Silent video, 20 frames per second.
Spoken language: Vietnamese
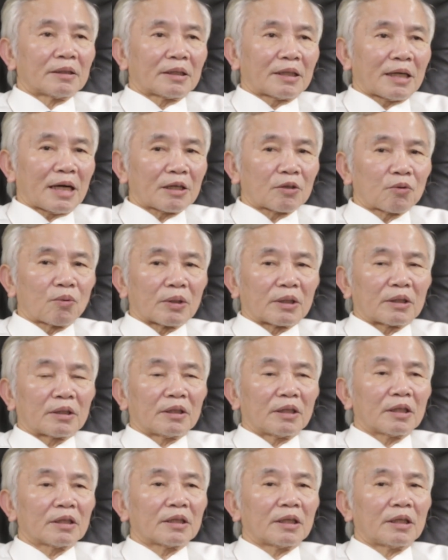khai quật
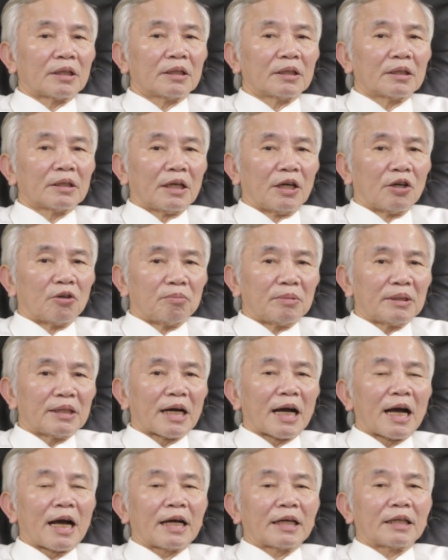đất đấy đều bị
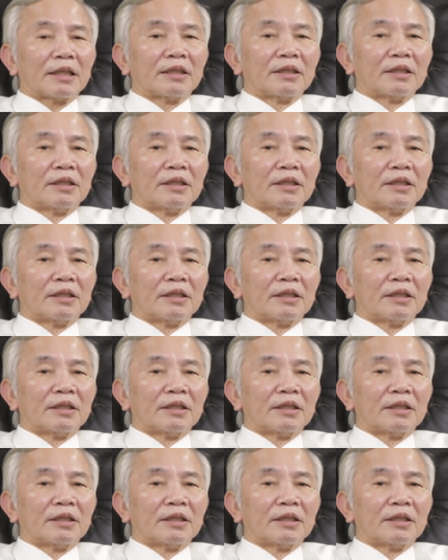hại